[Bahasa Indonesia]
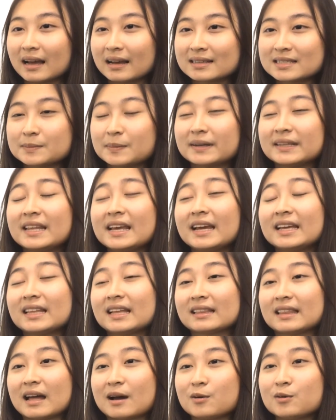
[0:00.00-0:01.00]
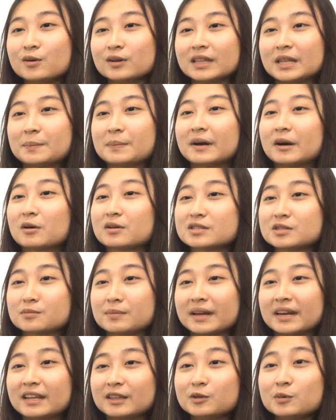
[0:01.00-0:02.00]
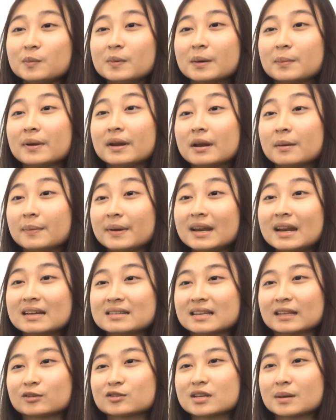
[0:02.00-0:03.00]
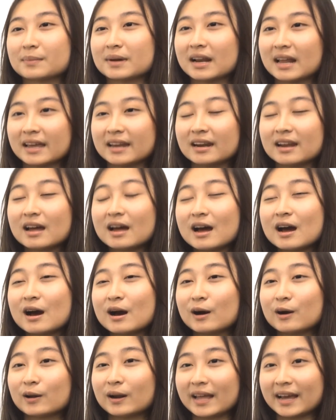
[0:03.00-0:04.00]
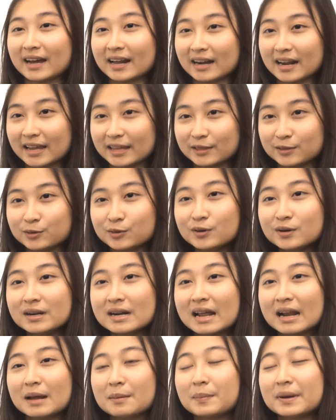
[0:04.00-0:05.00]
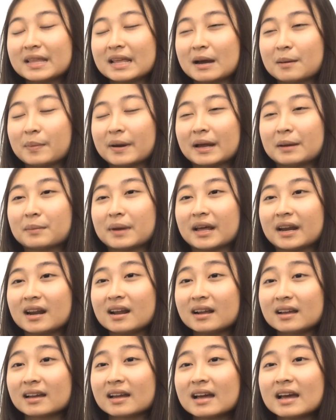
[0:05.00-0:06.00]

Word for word: Seperti yang kita tahu, tipe konsumen itu berbeda-beda satu sama lain oleh karena itu, dalam penyampaian merek,